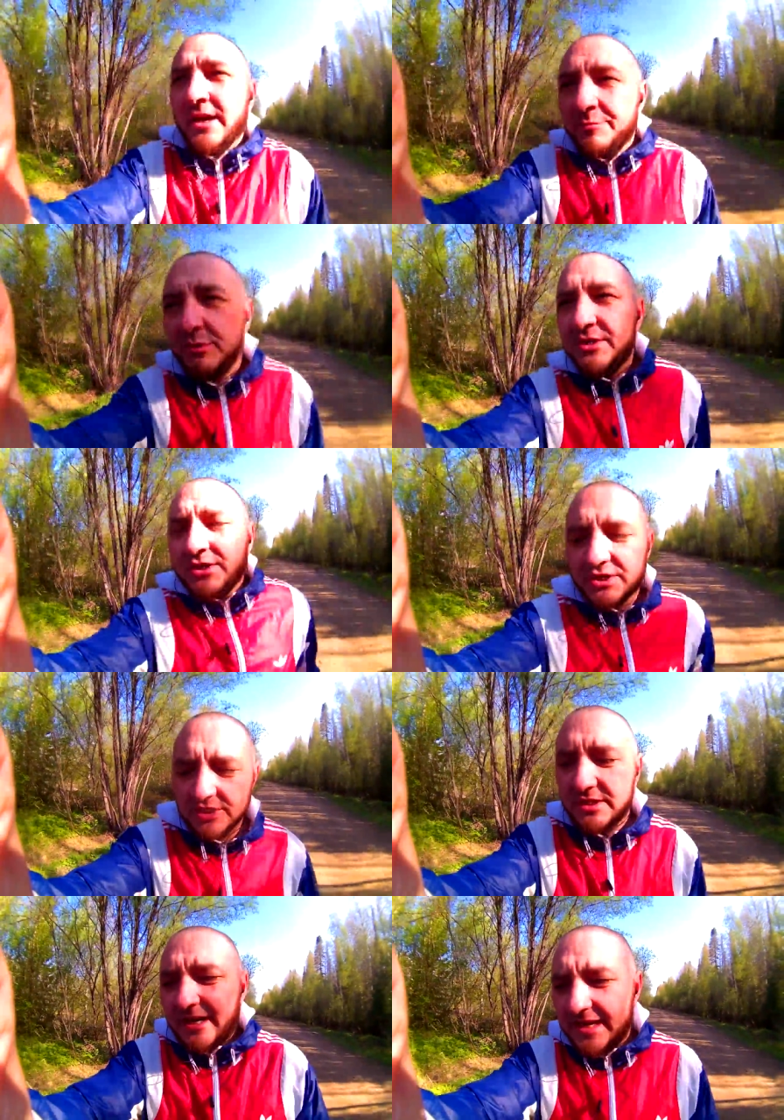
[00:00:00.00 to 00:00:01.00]

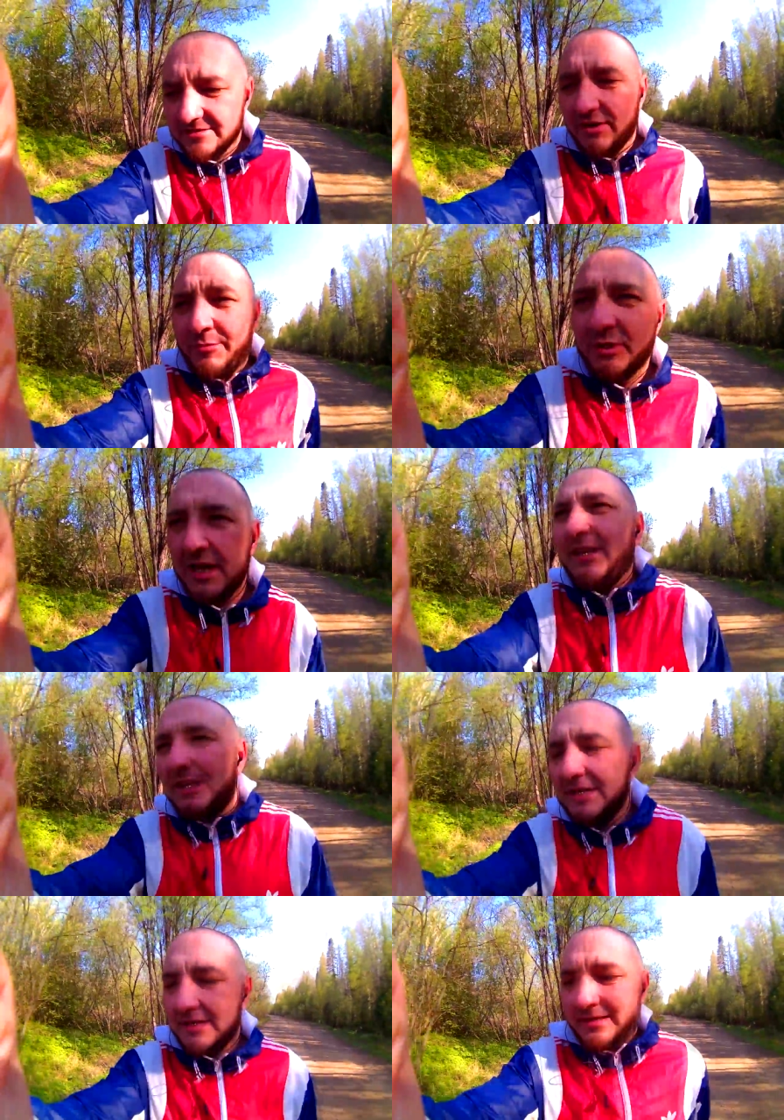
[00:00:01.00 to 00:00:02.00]
5-6 разовое
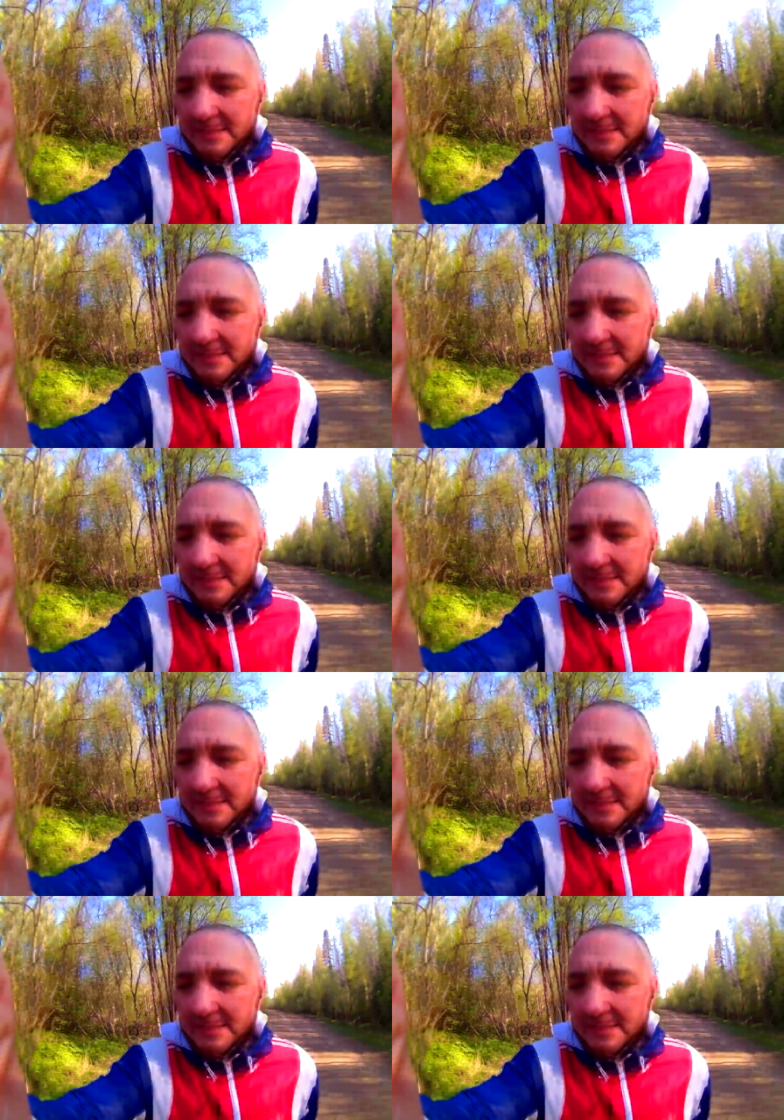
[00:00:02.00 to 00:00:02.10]
питание –